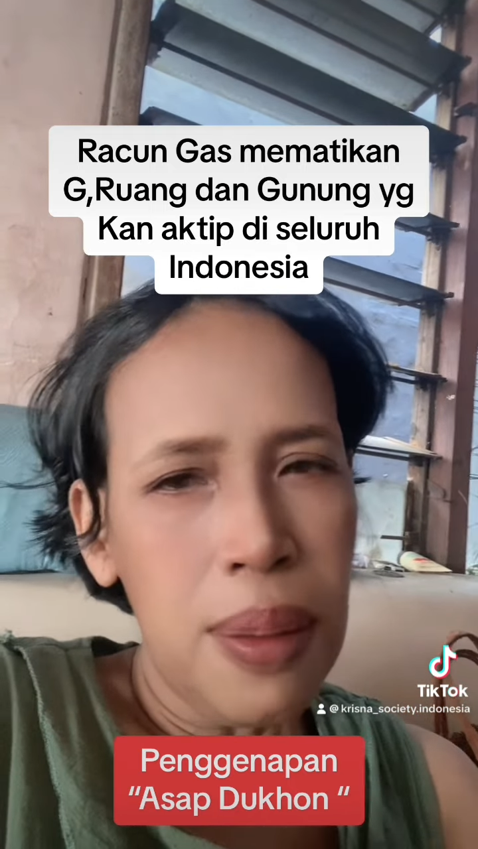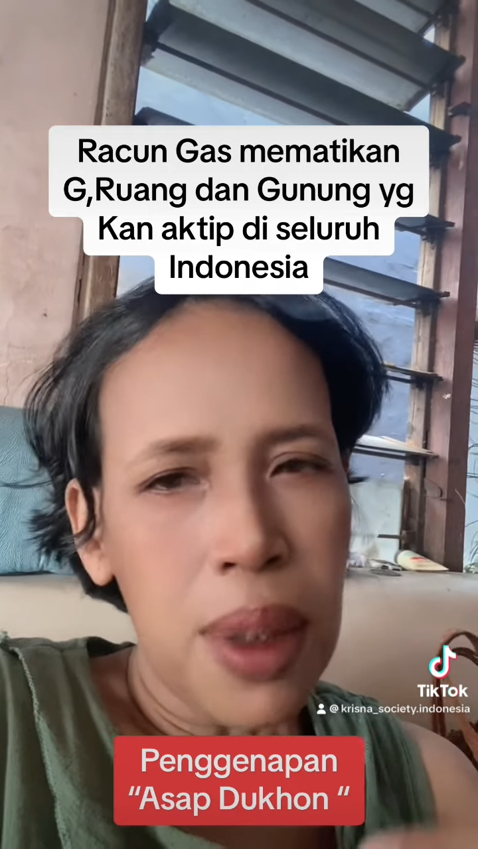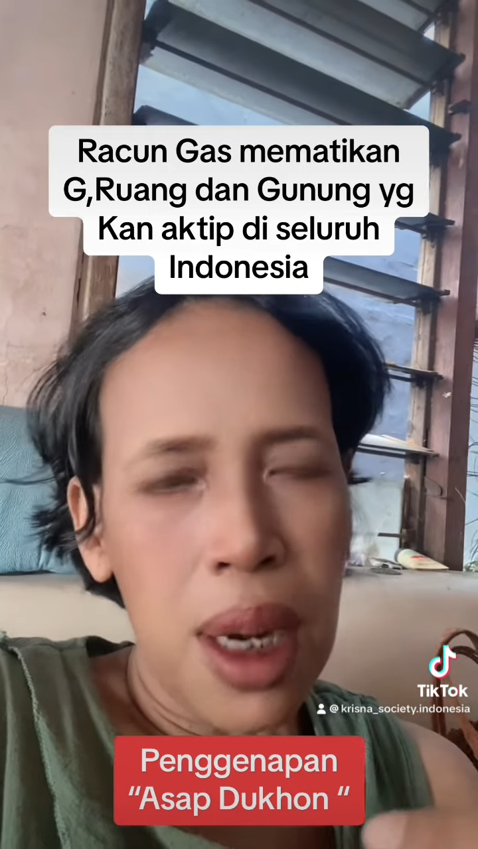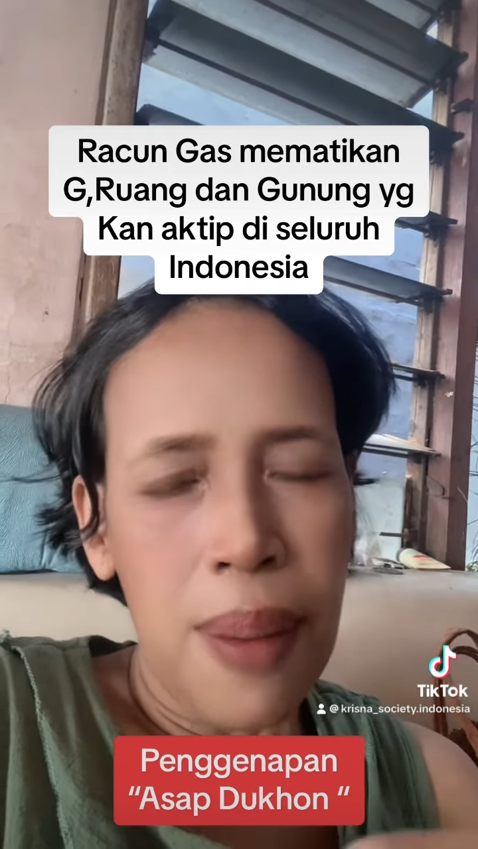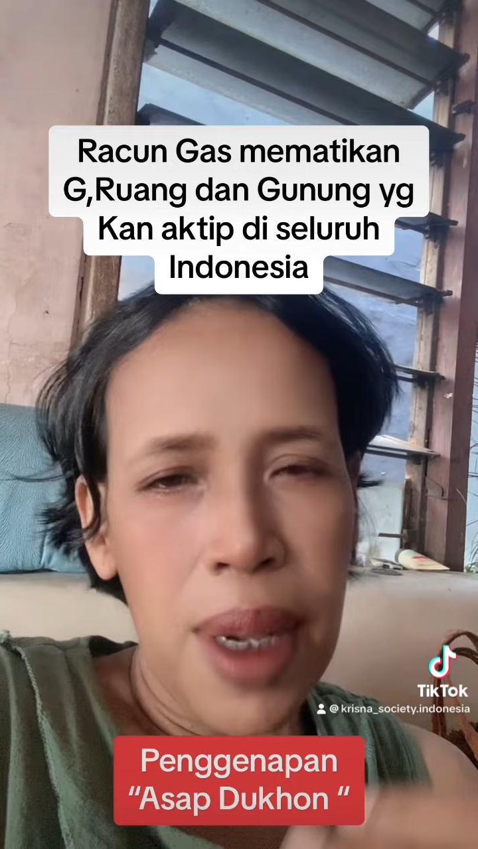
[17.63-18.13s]

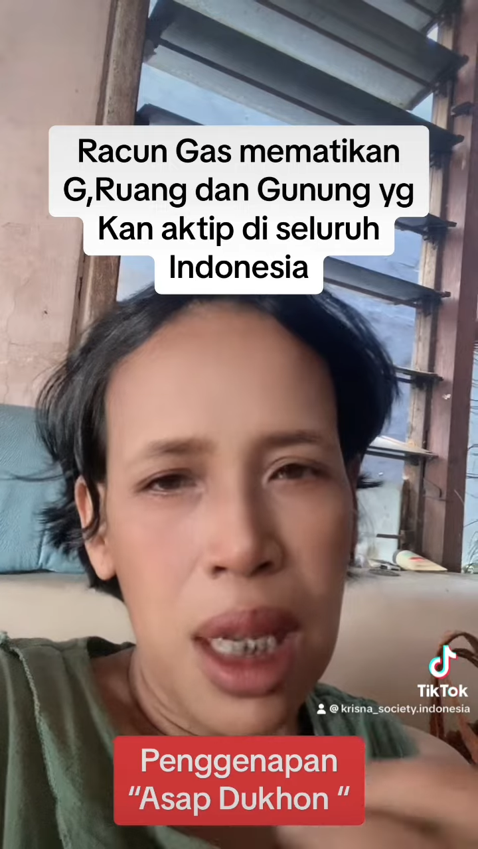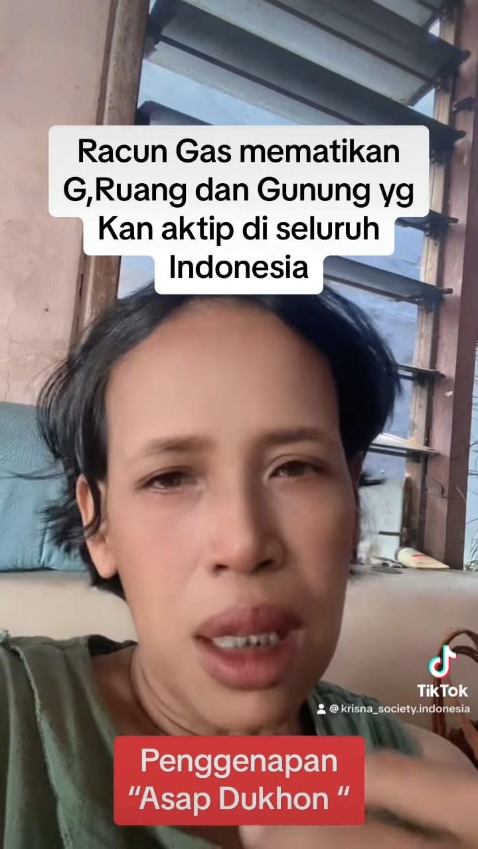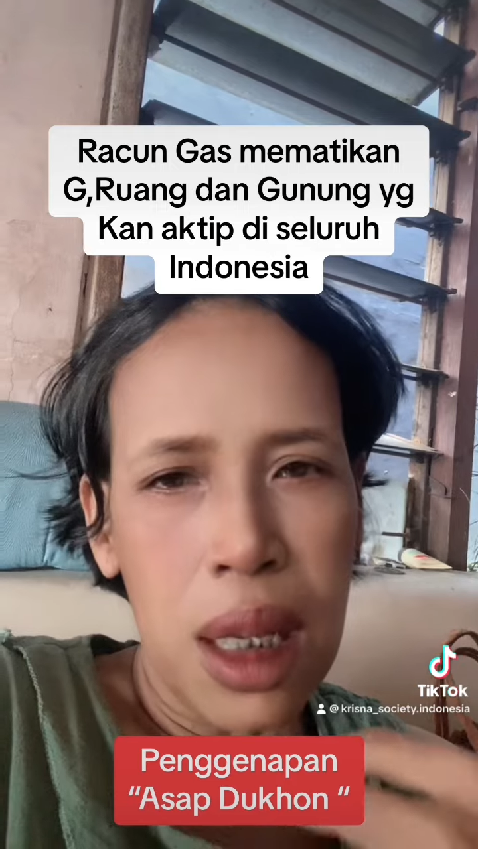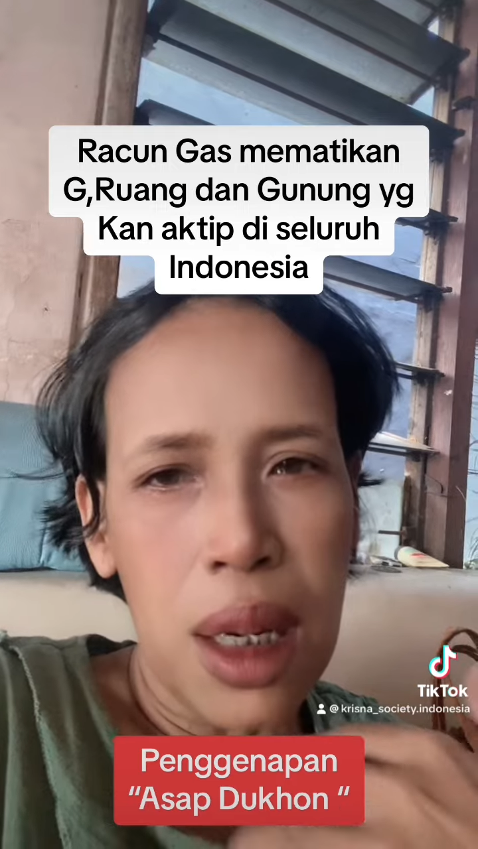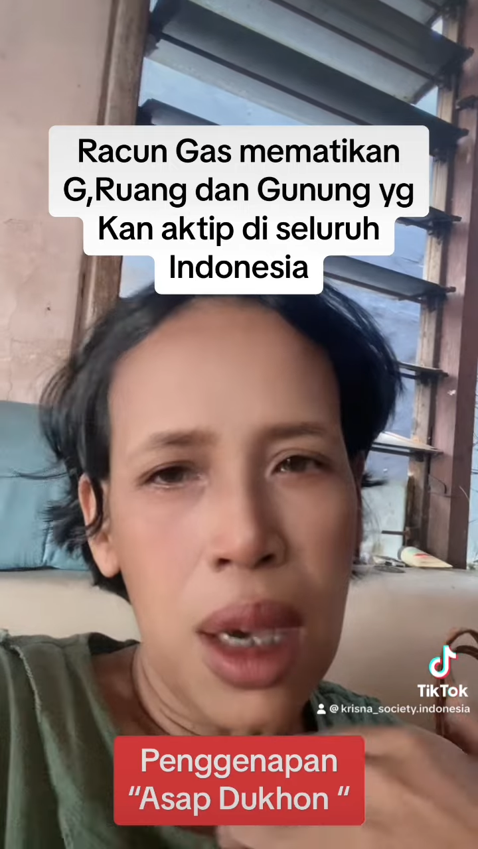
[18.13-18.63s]
pernapasan
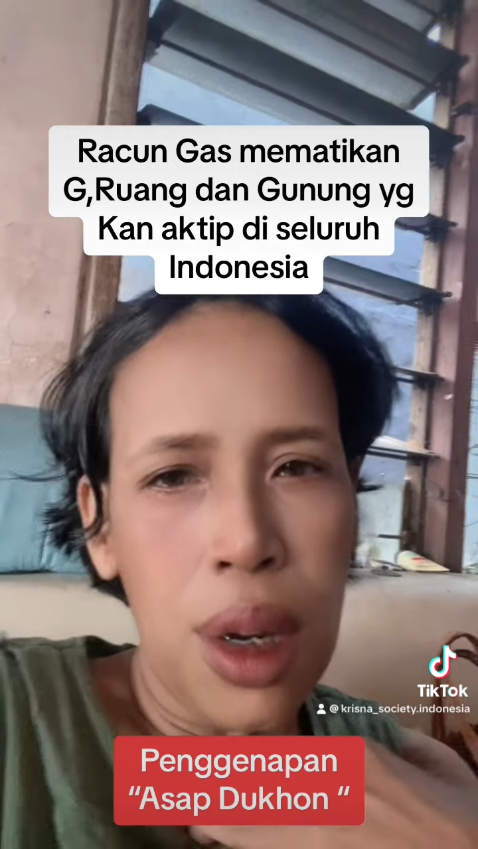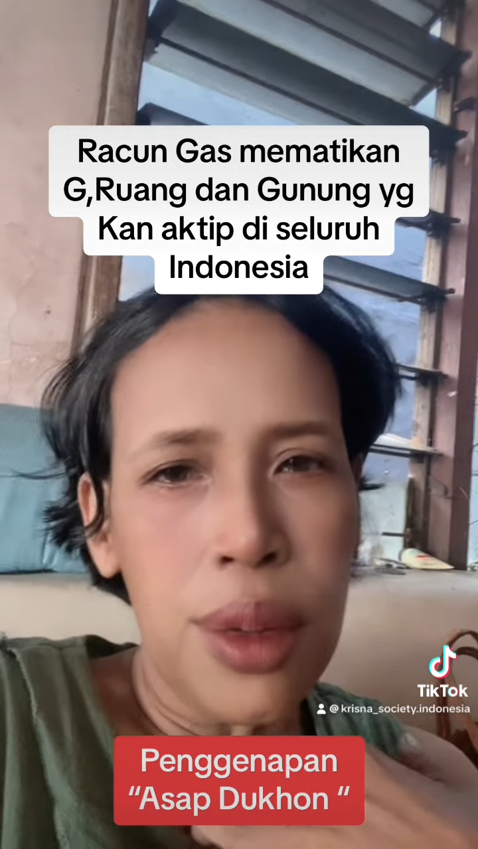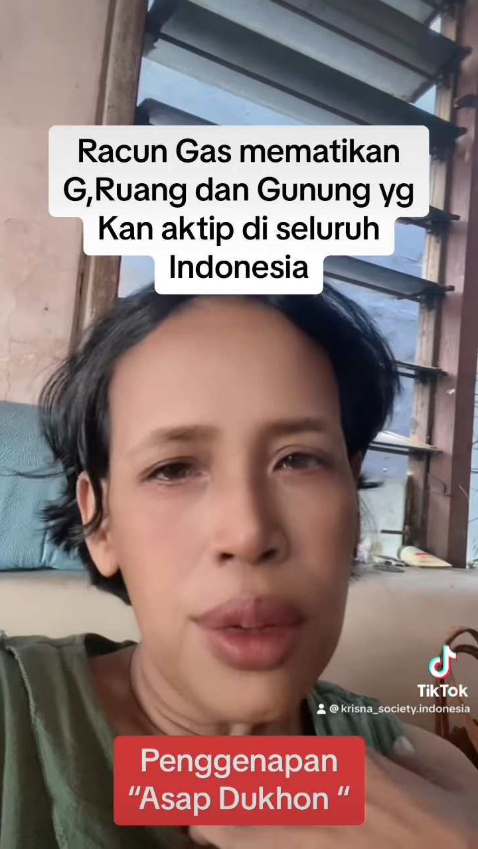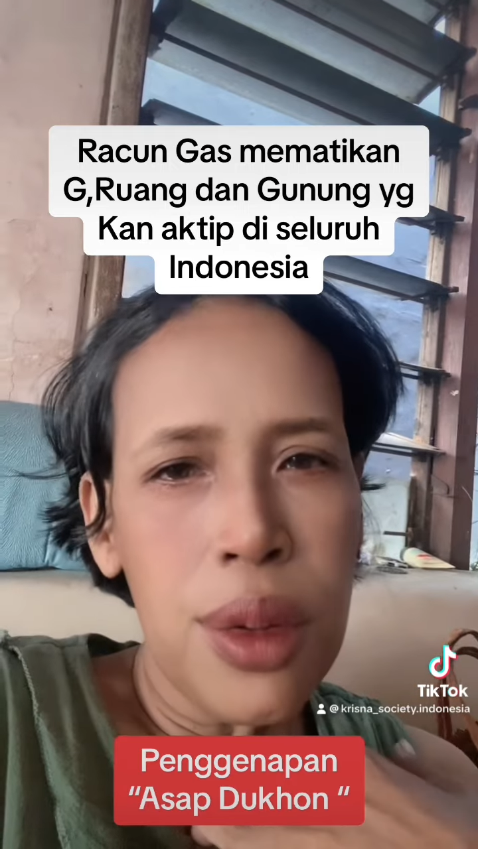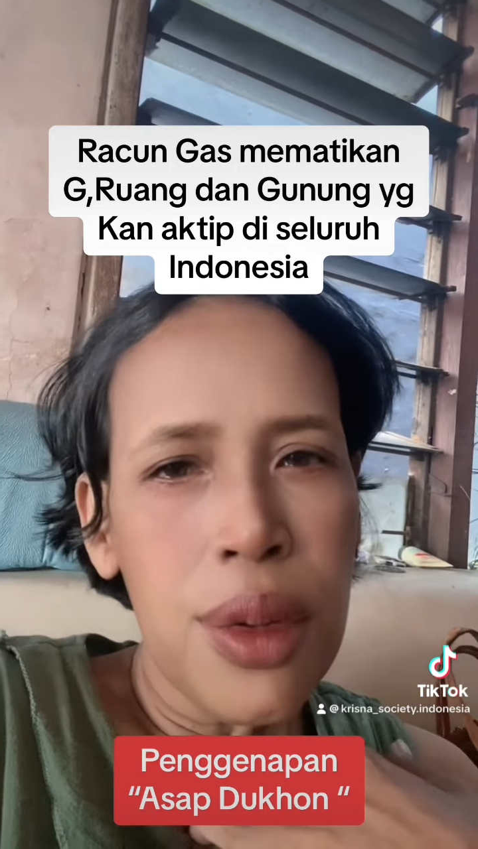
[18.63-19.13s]
terganggu,